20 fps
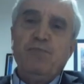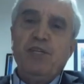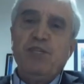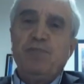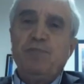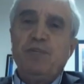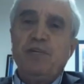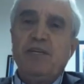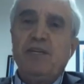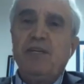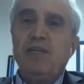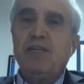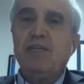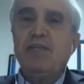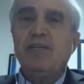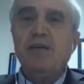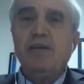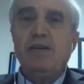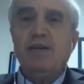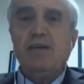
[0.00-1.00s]

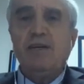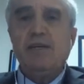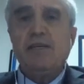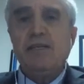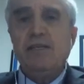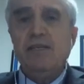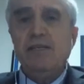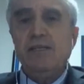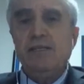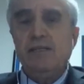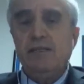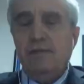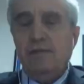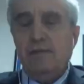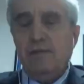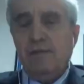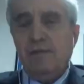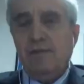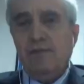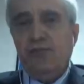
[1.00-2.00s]
Başbakanı'nı da aklı
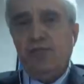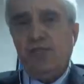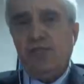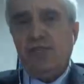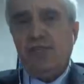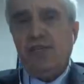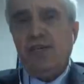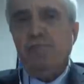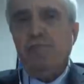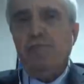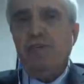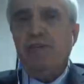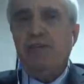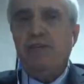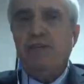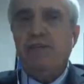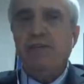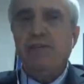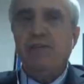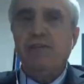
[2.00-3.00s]
e, çıkaran
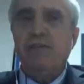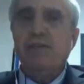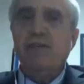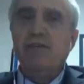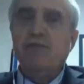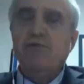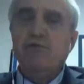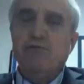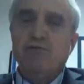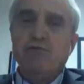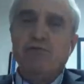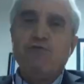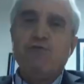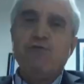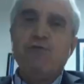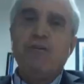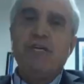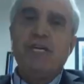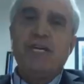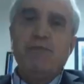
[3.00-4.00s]
bir e,
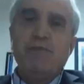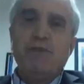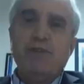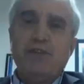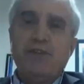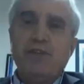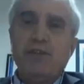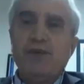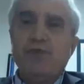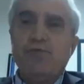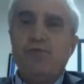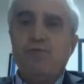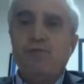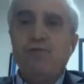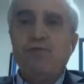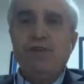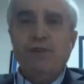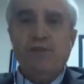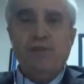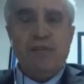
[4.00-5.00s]
sonucu beraberinde
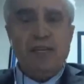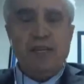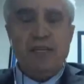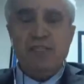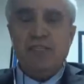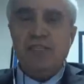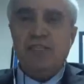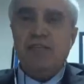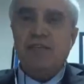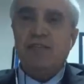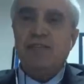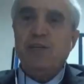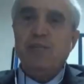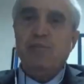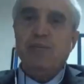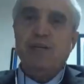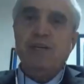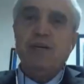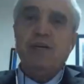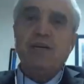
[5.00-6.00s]
getiriyor. Gerçekten de
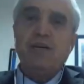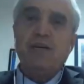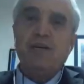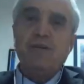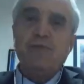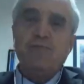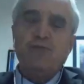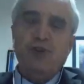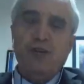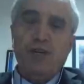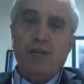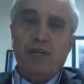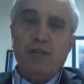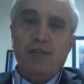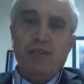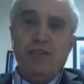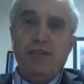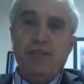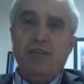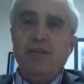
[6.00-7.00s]
PKK'nın bu
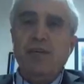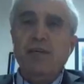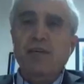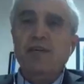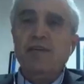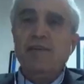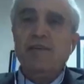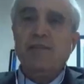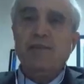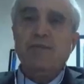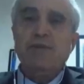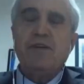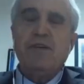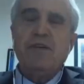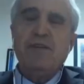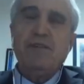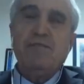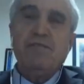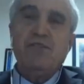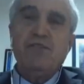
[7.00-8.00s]
hareketleri tabii
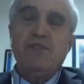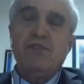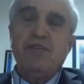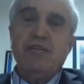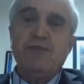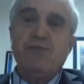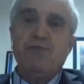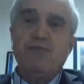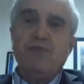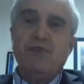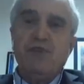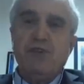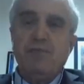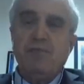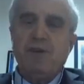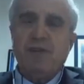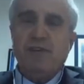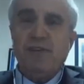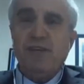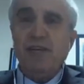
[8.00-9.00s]
ki İsveç'in NATO'ya
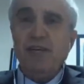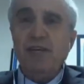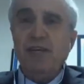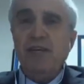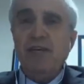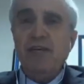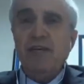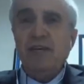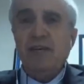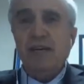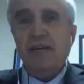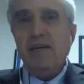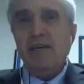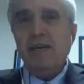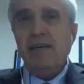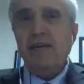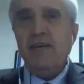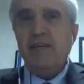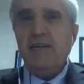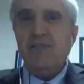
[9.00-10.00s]
girmesini
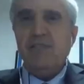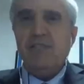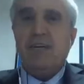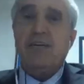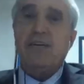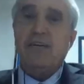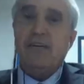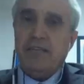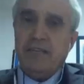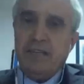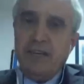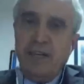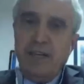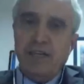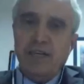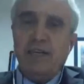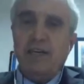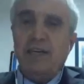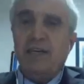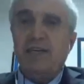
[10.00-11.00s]
engelleyecek. Neden
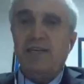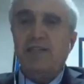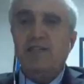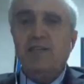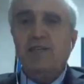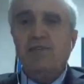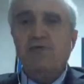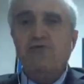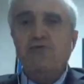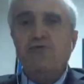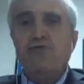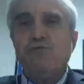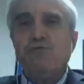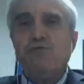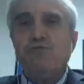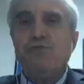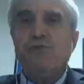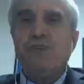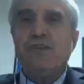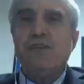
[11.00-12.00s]
engelleyecek? Çünkü
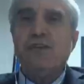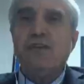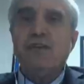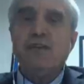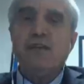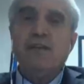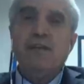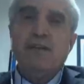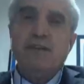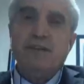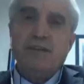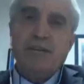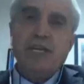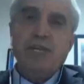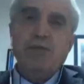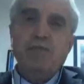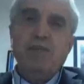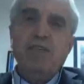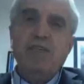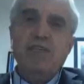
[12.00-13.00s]
Türkiye'nin
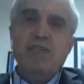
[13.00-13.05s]
talepleri